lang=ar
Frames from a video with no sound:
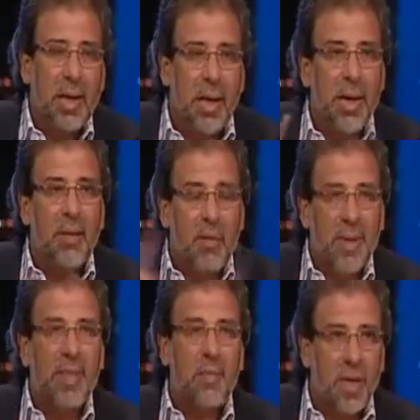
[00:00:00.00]
الا
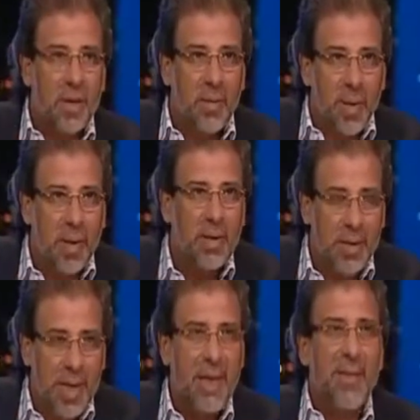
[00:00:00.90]
بمزيد من الضمانات
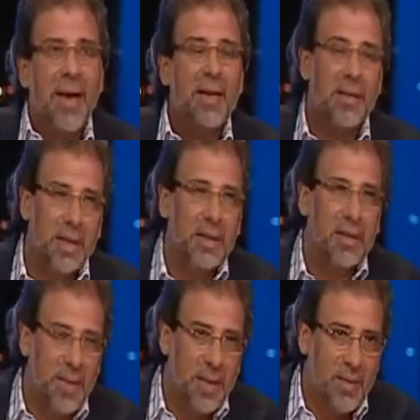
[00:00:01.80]
زي ما قالت
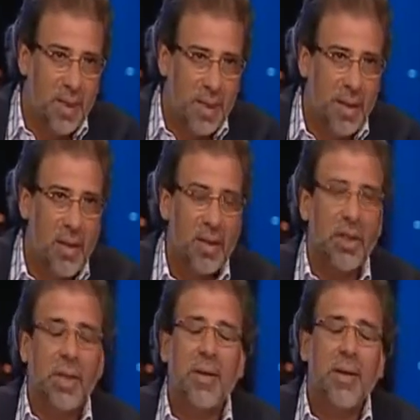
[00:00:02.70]
نص الماده
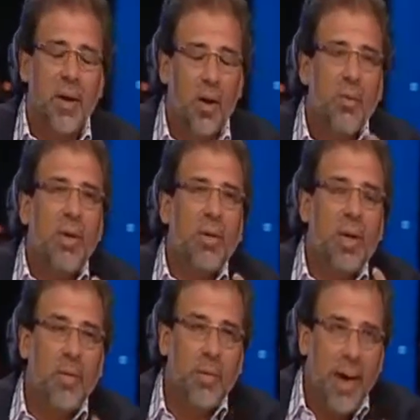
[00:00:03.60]
226 هم
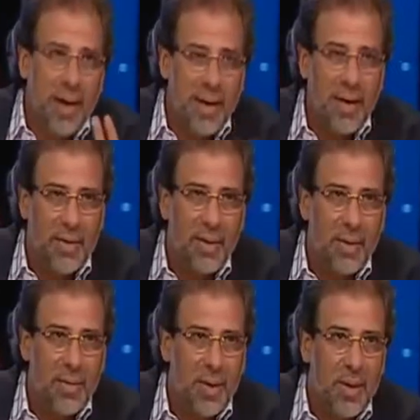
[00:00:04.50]
قدامهم حلين يا
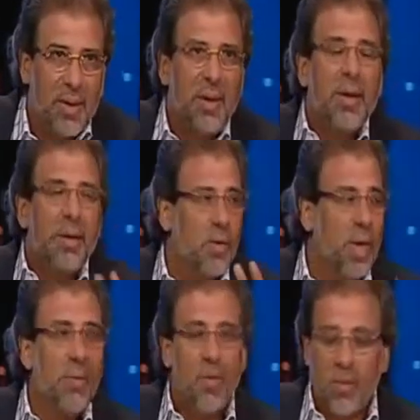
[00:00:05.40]
فندم
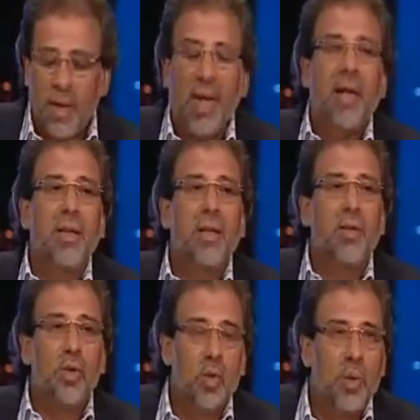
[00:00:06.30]
قدامهم اتعطيل
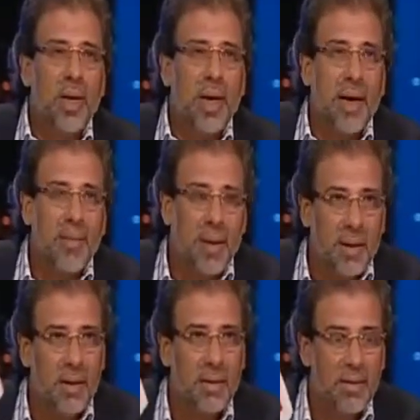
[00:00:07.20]
الدستور بالكامل
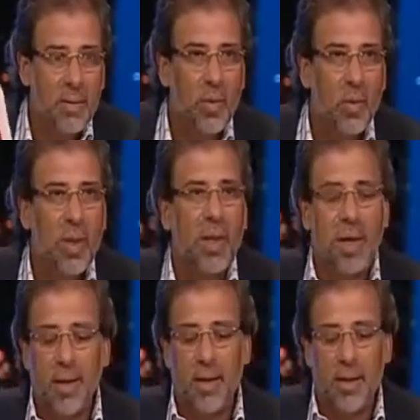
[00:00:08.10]
ويطلع
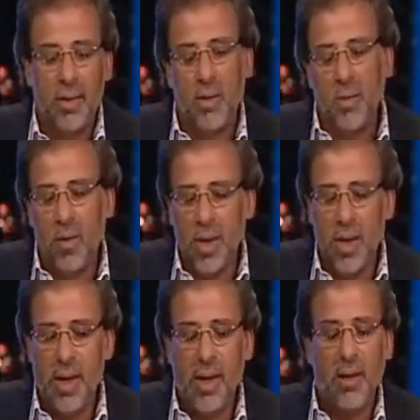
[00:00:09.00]
كده رئيس الجمهوريه